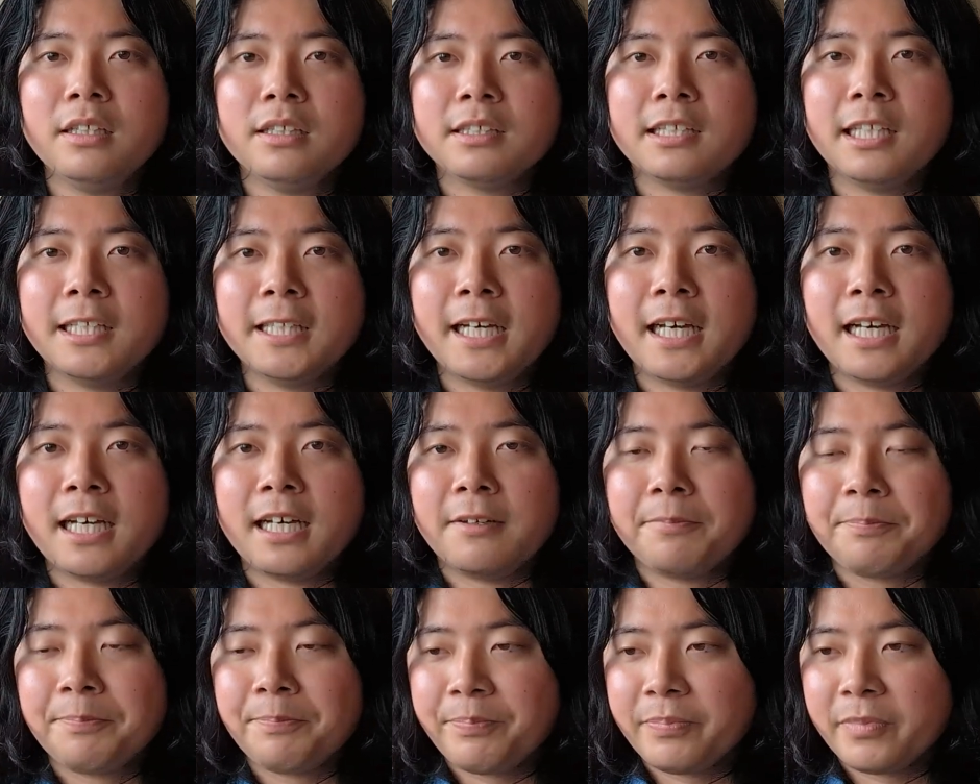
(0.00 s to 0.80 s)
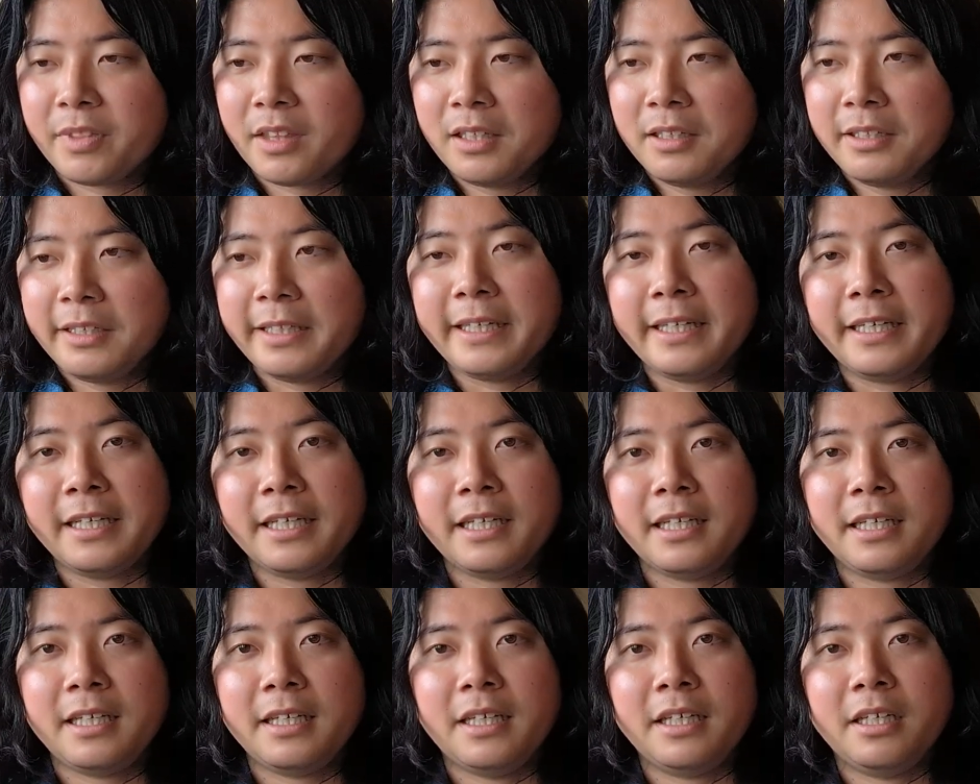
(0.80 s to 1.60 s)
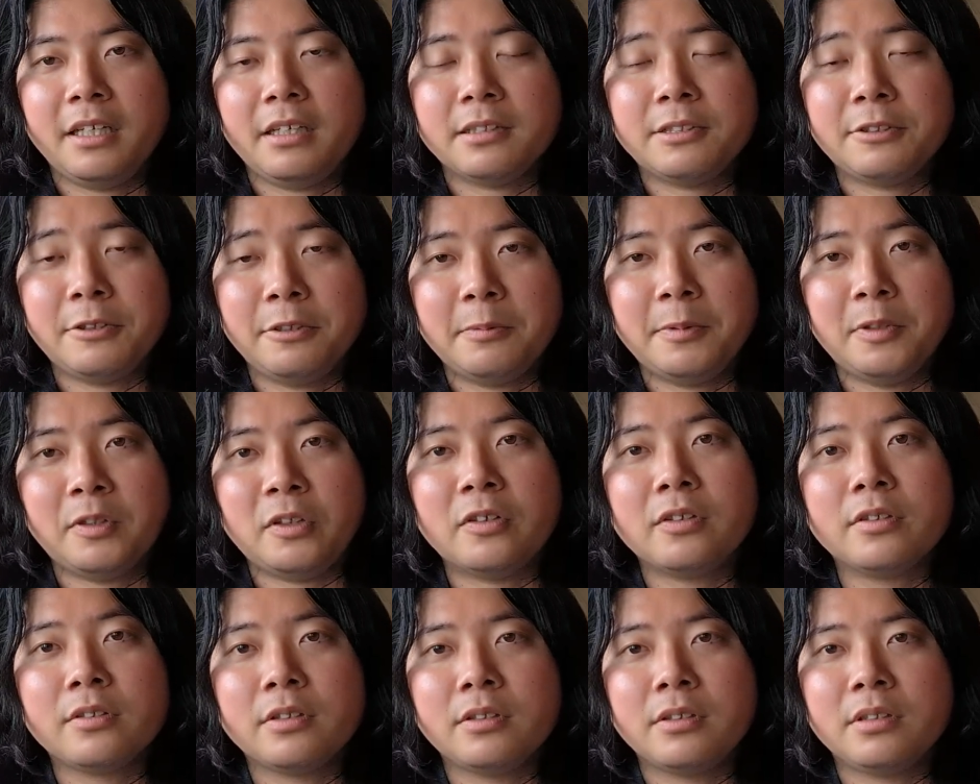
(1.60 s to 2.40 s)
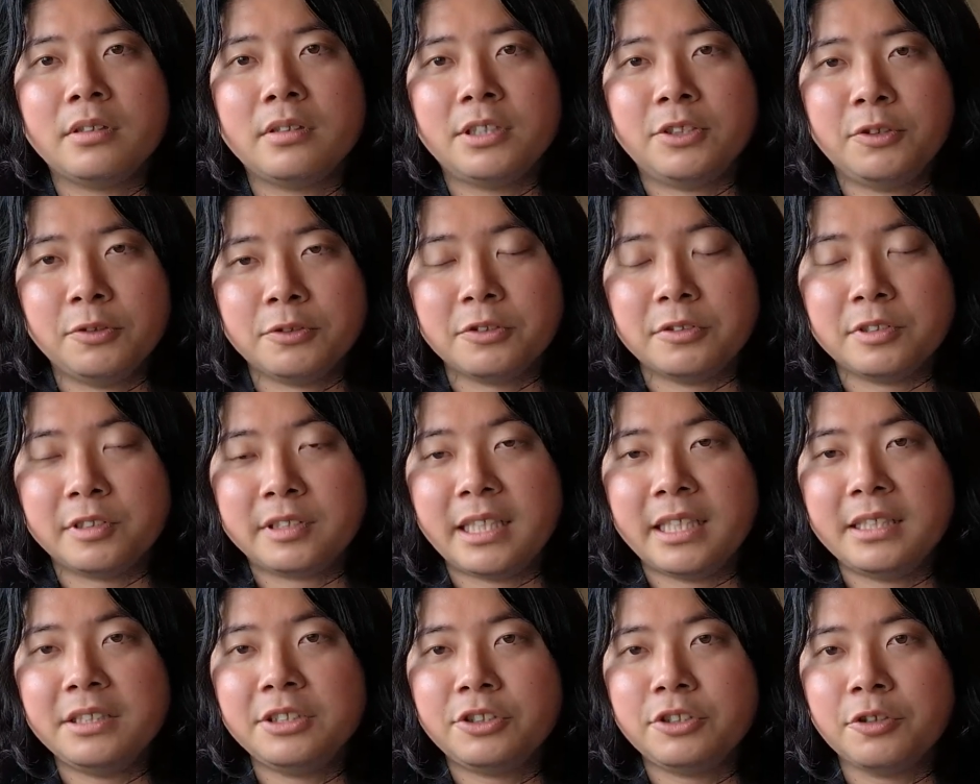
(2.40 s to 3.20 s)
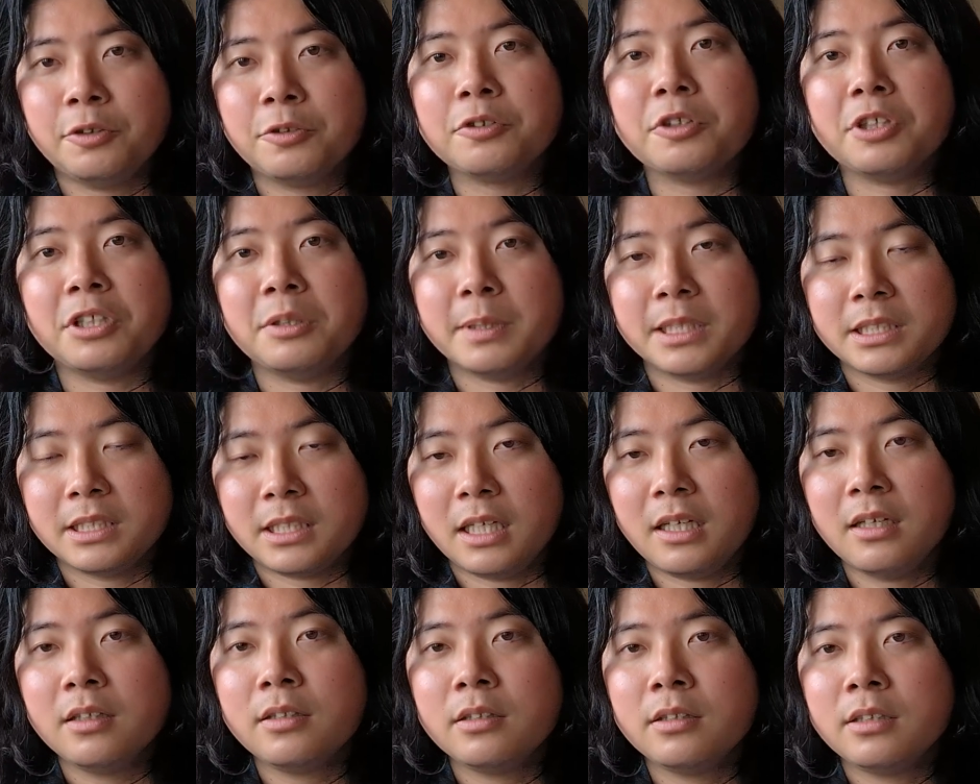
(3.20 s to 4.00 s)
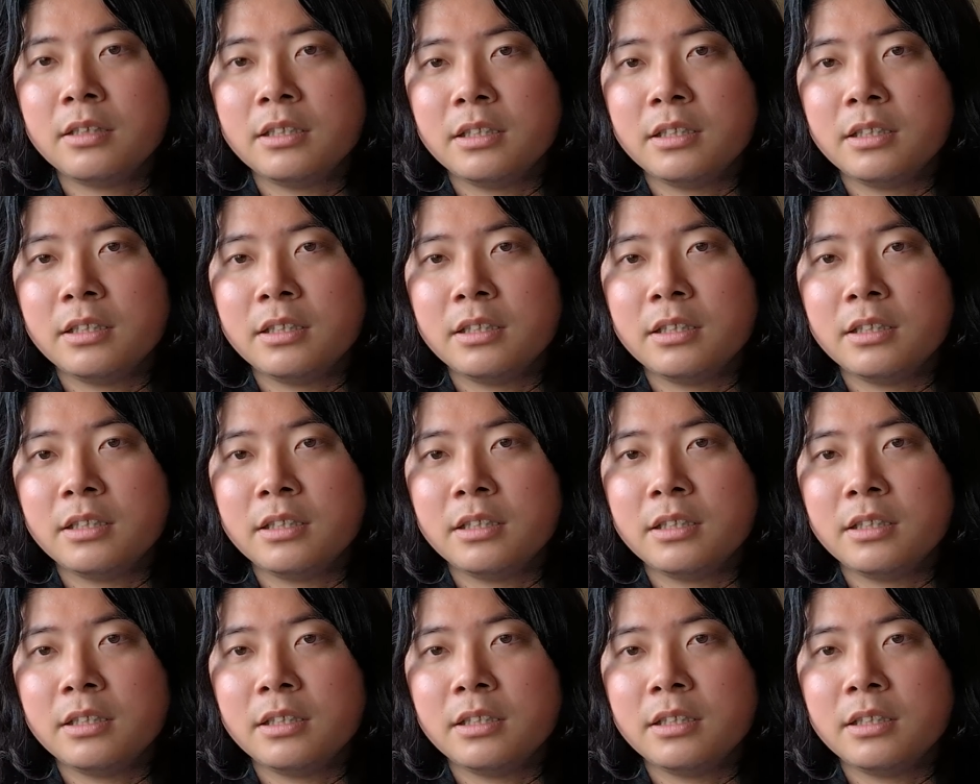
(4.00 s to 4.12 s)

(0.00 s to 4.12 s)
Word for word: ただ、えー、それも一つの前兆といいますか、